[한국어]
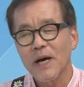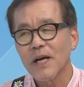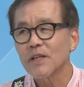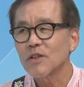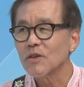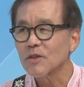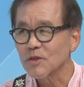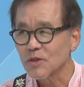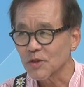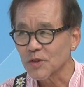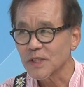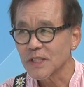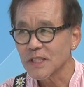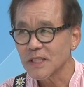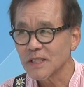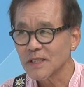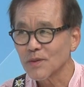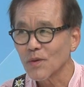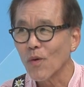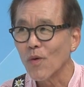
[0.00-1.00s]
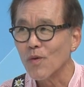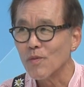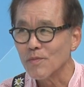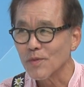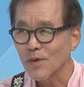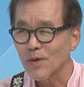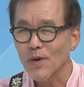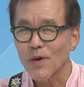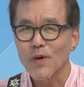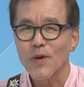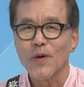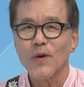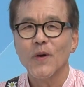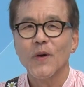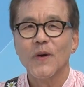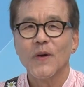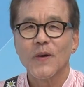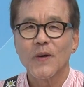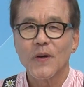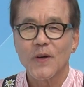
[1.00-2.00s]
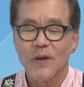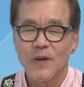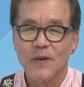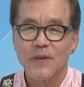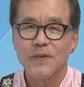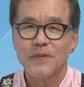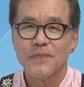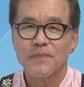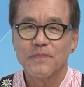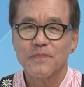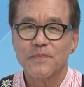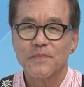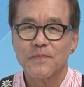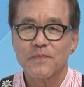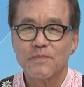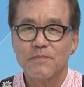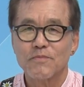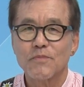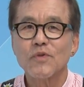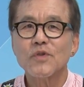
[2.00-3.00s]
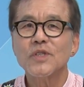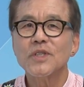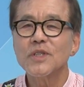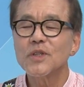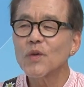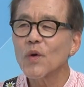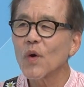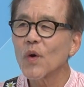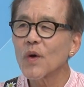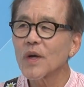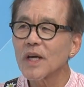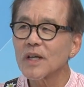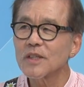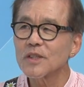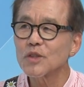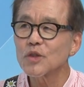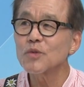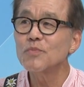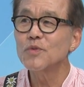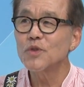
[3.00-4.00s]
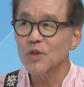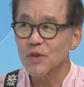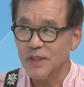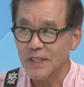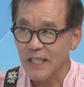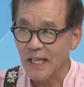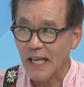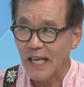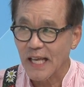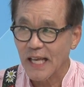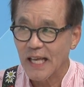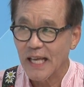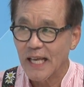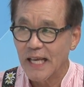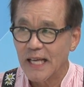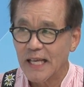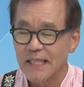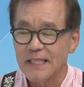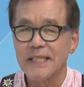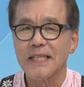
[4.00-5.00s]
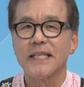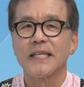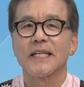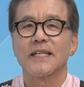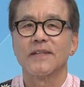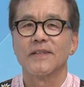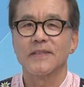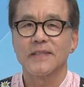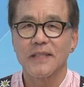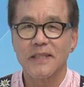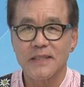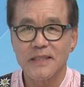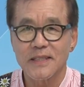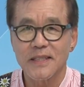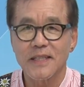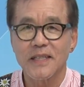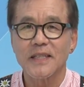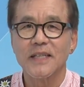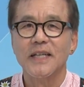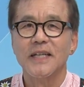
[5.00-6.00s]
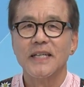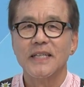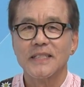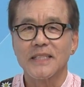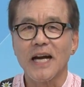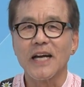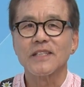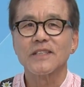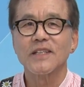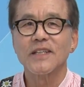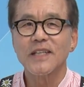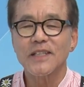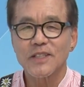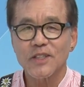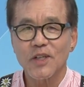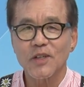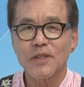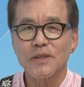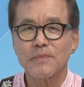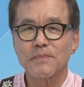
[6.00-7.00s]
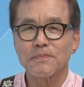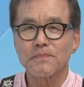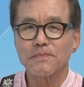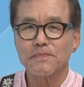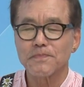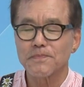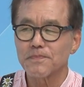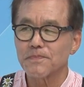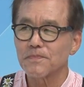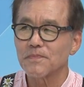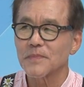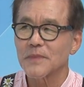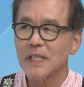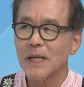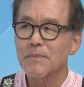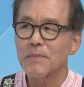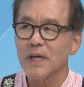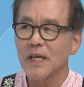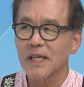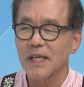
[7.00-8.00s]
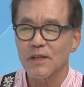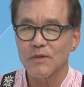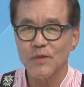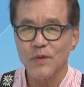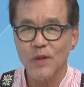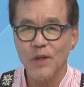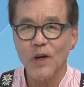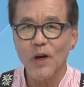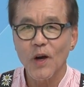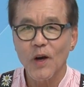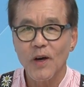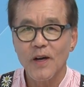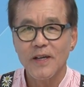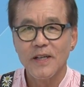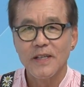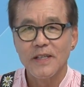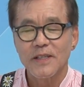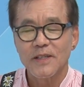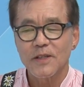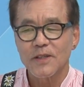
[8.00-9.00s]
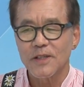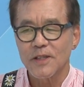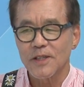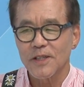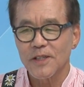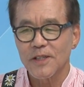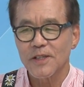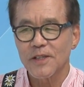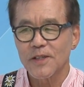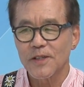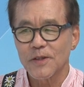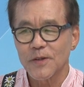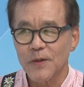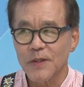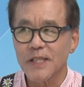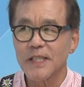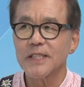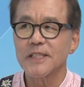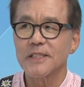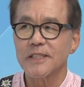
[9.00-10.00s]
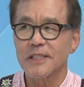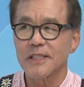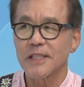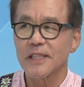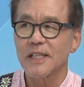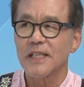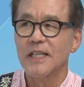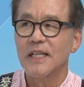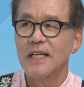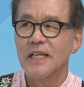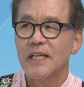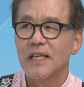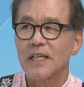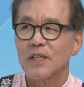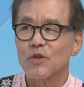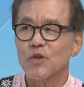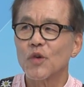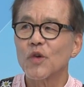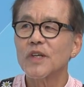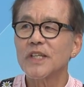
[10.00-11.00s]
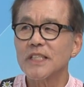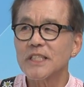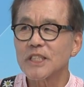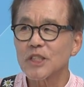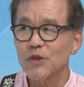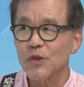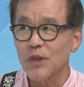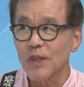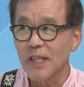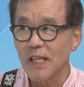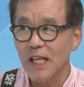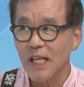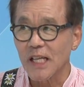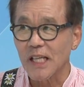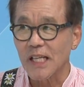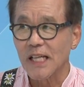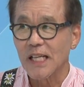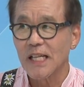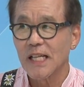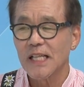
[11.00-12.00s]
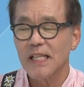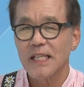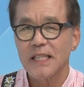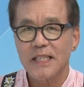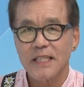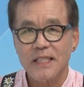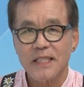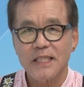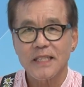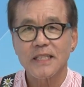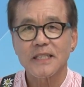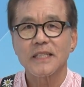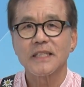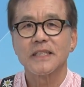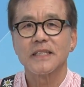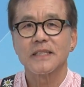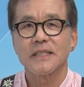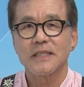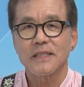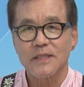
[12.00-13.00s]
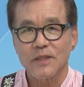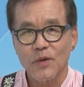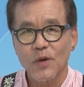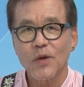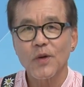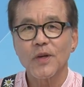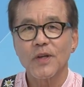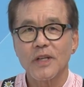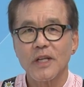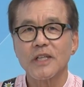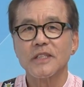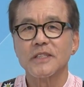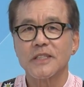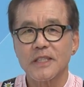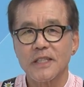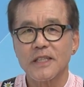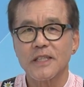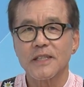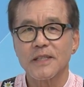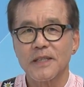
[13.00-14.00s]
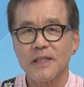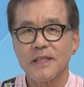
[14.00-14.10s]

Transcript: 박경숙 씨 도움으로 어, 무의도의 그 춤축제 네, 거기에 이제 작년에 처음 참가했고요. 아, 올해는 이제 9월 29일 날, 그 토요일 날 이제